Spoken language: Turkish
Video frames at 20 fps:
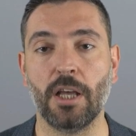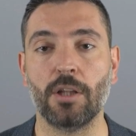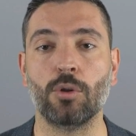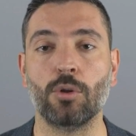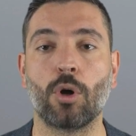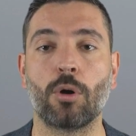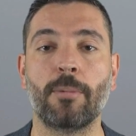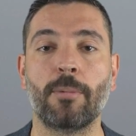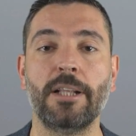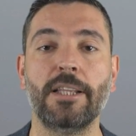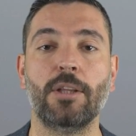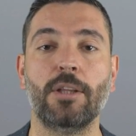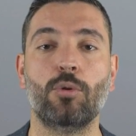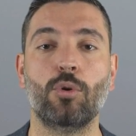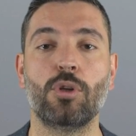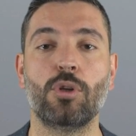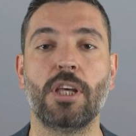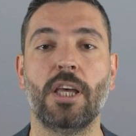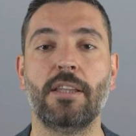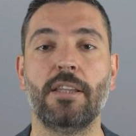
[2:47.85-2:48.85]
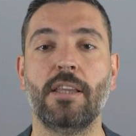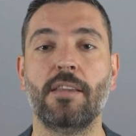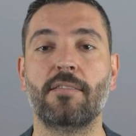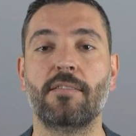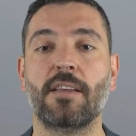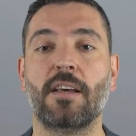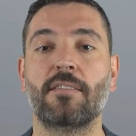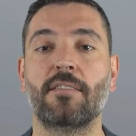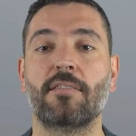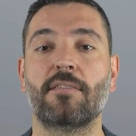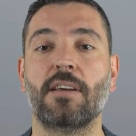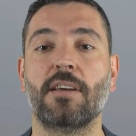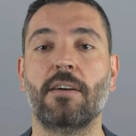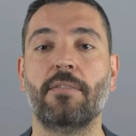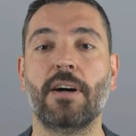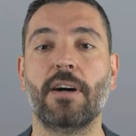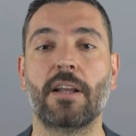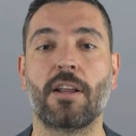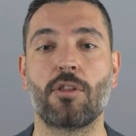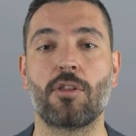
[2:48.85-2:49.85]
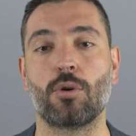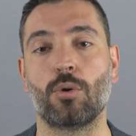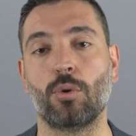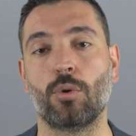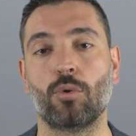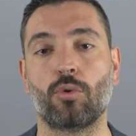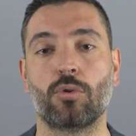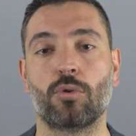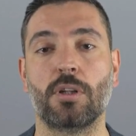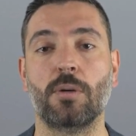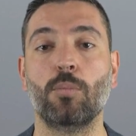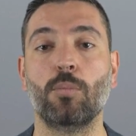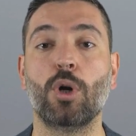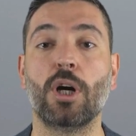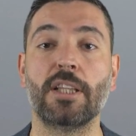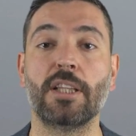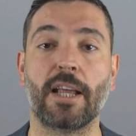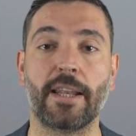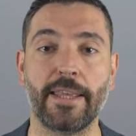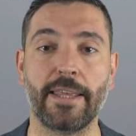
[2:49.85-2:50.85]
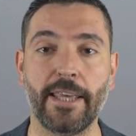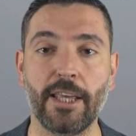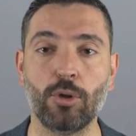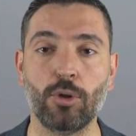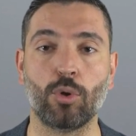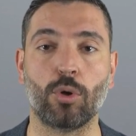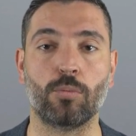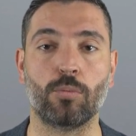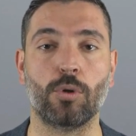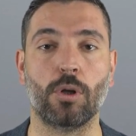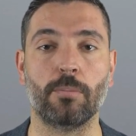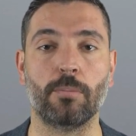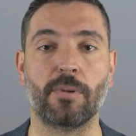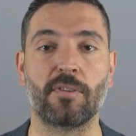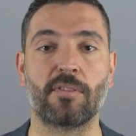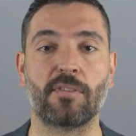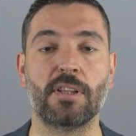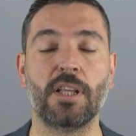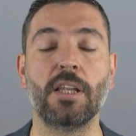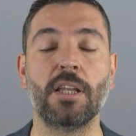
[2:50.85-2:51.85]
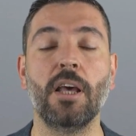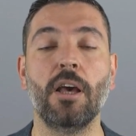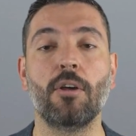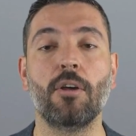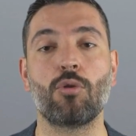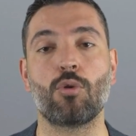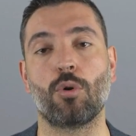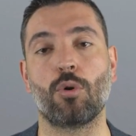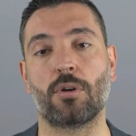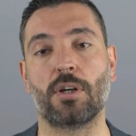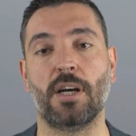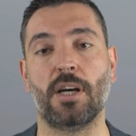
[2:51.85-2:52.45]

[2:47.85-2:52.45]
Normalde Türkiye'nin insan insansız hava aracı konusunda bu kadar iyi durumda olmasından çok